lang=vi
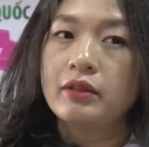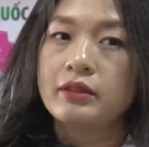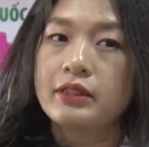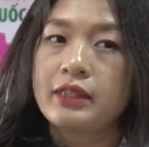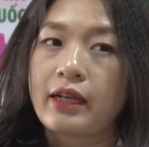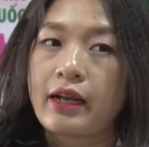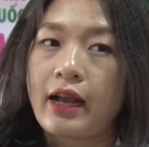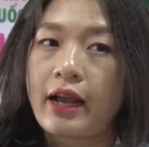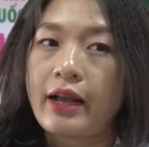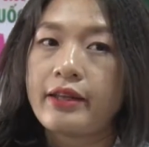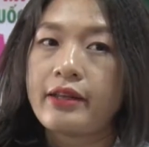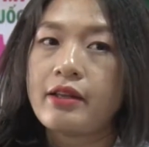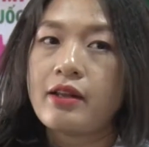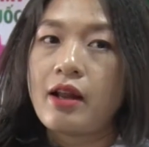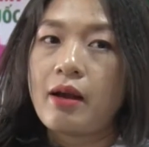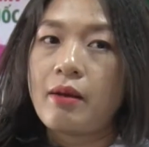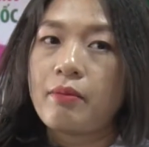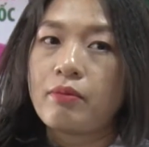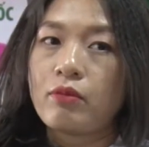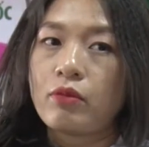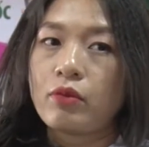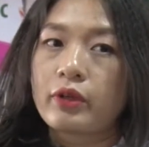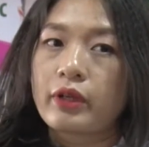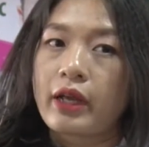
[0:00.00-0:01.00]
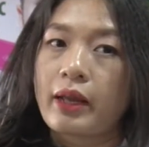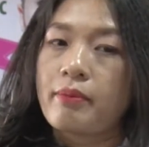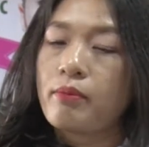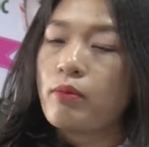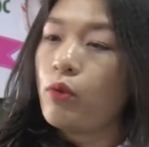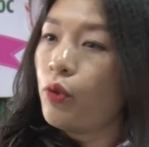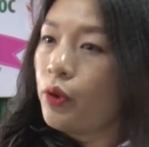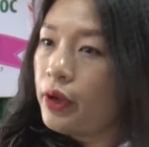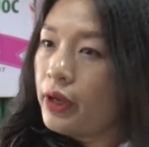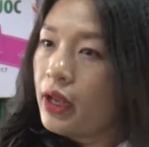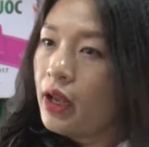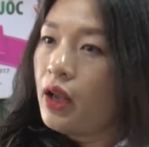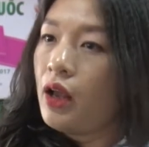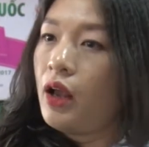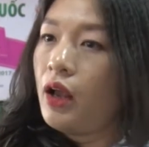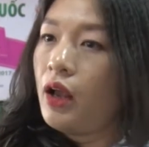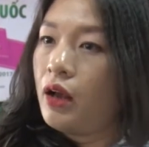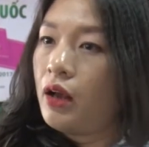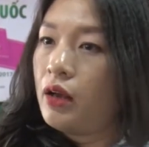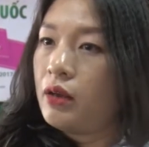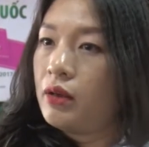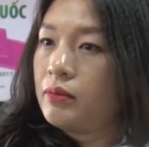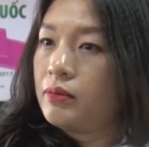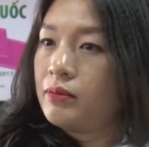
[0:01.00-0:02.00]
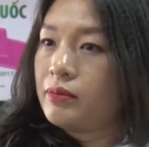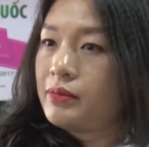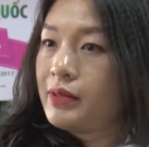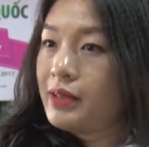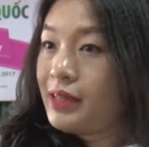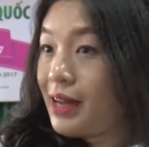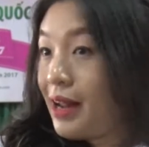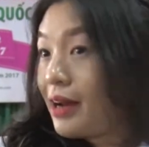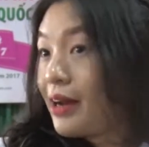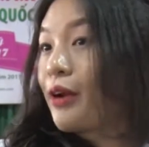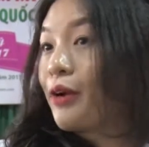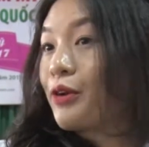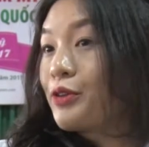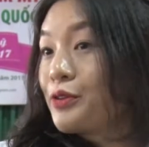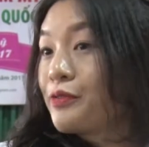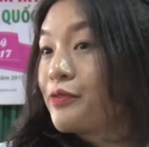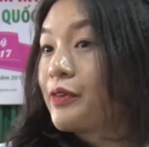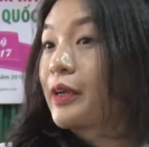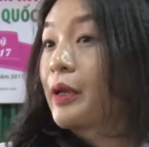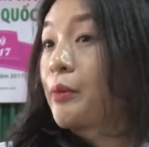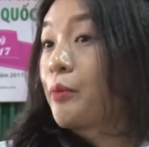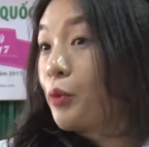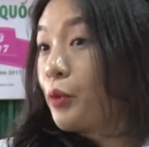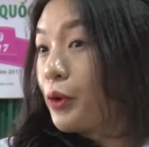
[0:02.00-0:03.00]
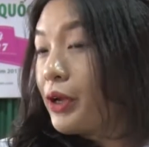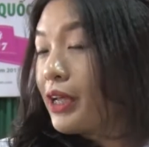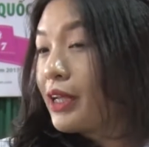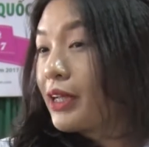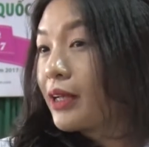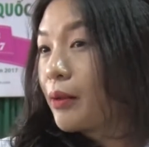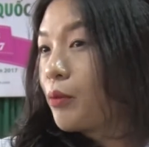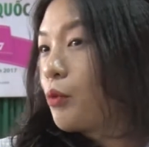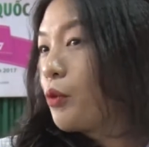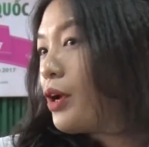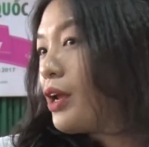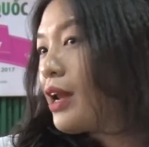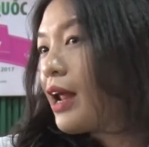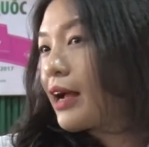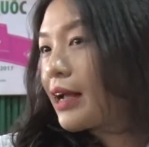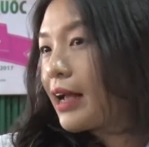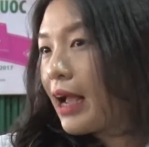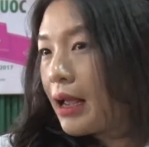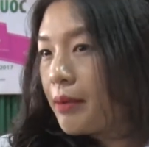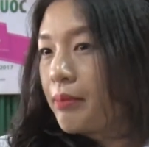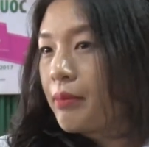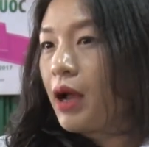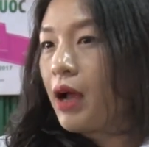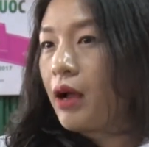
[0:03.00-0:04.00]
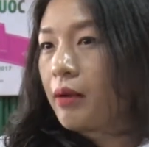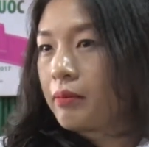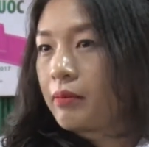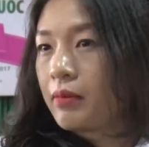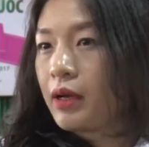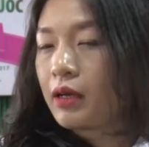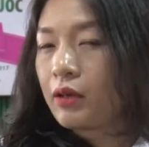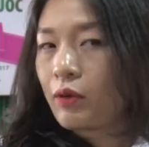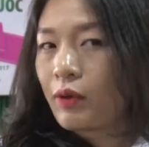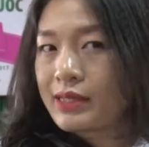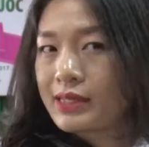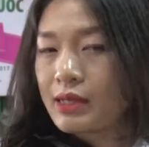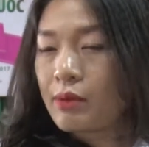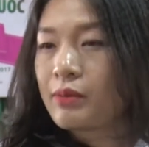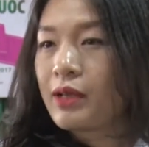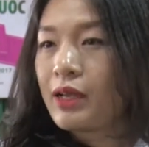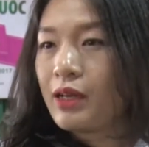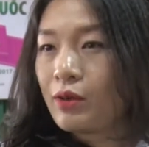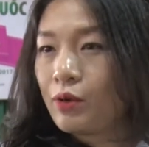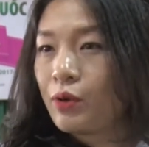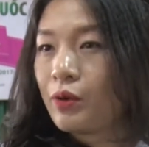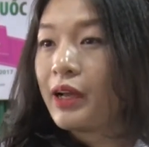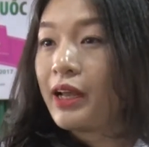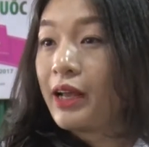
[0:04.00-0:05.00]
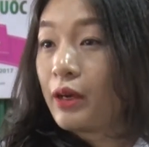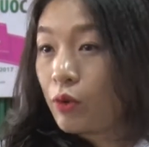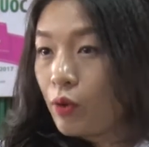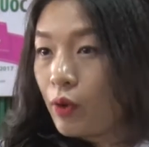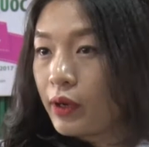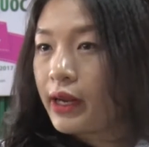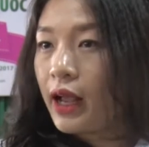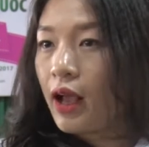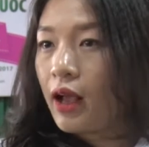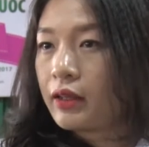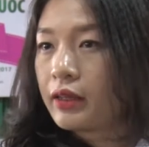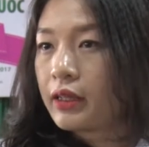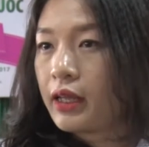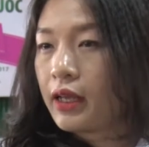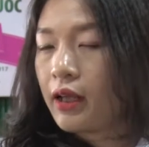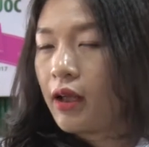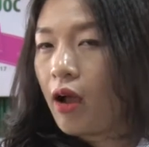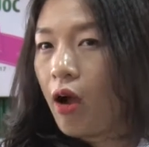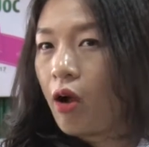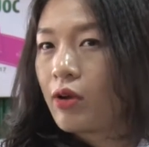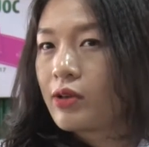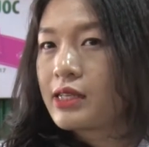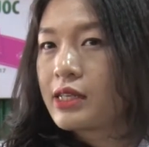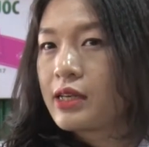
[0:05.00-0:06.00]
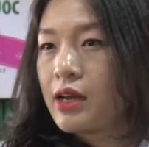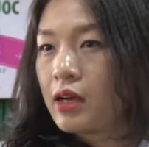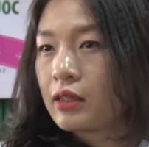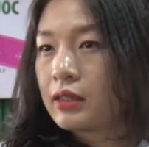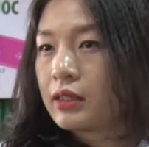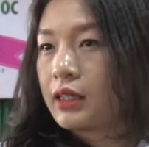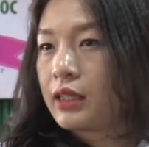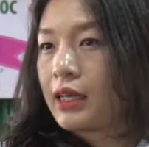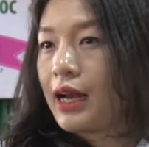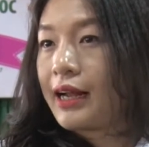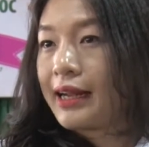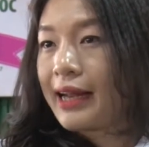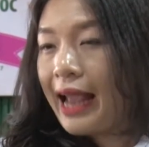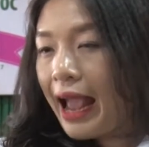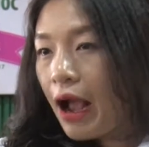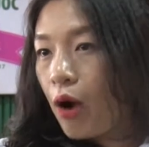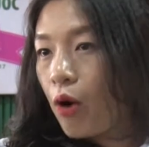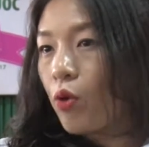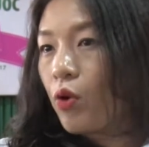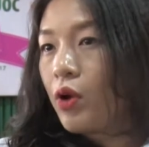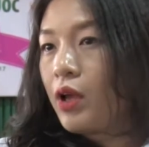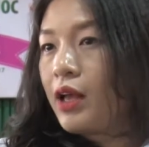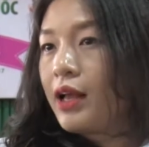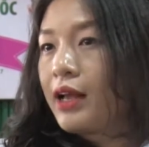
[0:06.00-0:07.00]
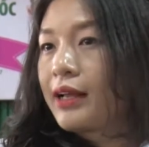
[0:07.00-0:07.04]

Chẳng hạn như là một cái mũi, uh, nha nào nói chuyện về cái mũi, cái mũi là cái mà mà quan trọng nhất của người Hàn Quốc đấy thì họ sẽ nâng thật là cao,